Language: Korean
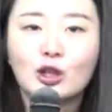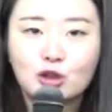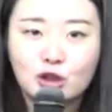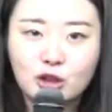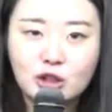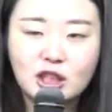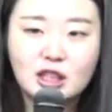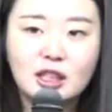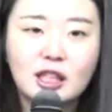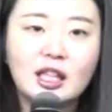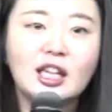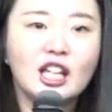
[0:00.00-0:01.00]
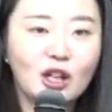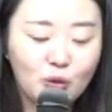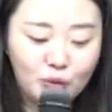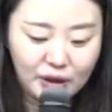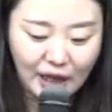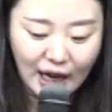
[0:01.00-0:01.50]
주시기
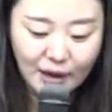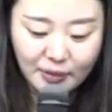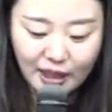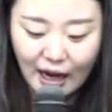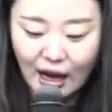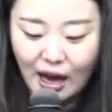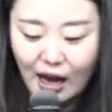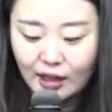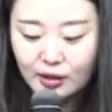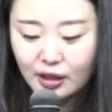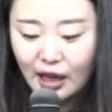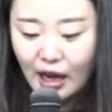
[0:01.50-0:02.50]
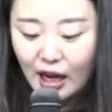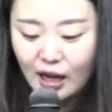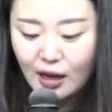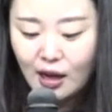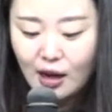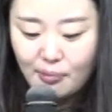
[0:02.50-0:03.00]
위함이라
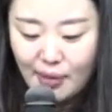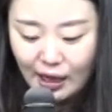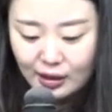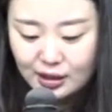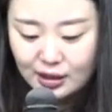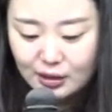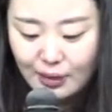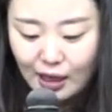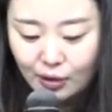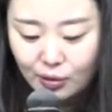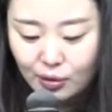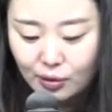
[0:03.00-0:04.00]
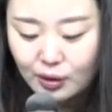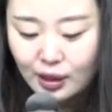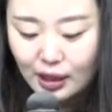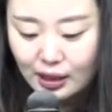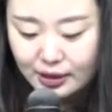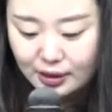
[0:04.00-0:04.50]
이렇게 말씀하고
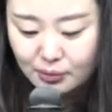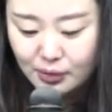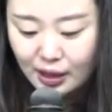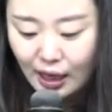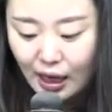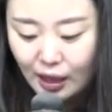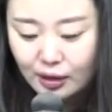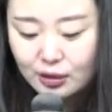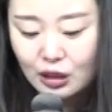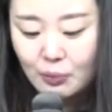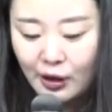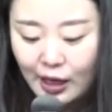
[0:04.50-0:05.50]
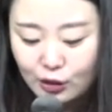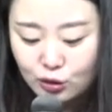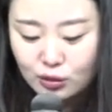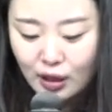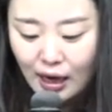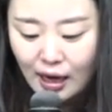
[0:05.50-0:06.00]
있습니다. 그래서 이번 한
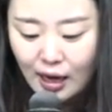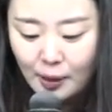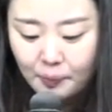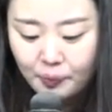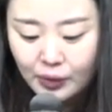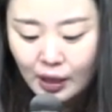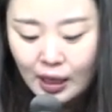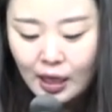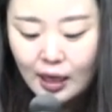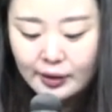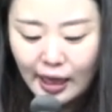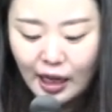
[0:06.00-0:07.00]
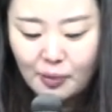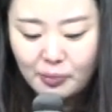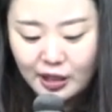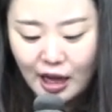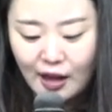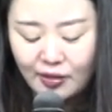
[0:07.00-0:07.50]
주간
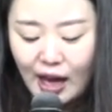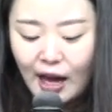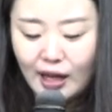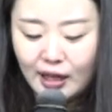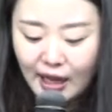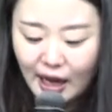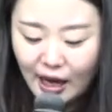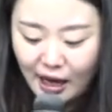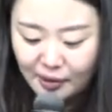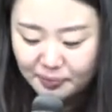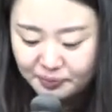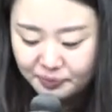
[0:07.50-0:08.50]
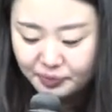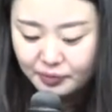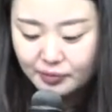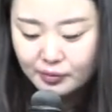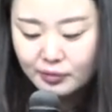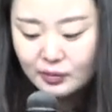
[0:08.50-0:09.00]
따라합니다. 나에게
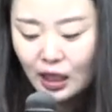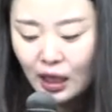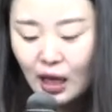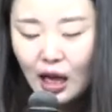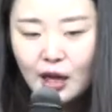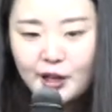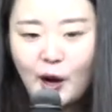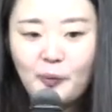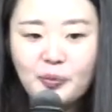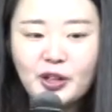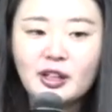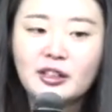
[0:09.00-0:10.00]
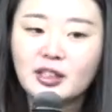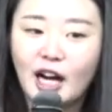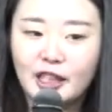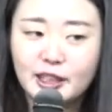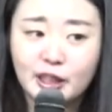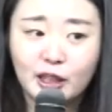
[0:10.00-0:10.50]
염려를
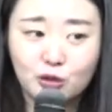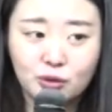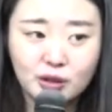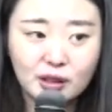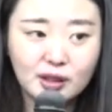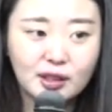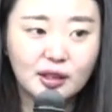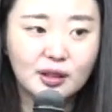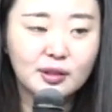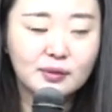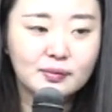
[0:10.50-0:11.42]
가져다 주는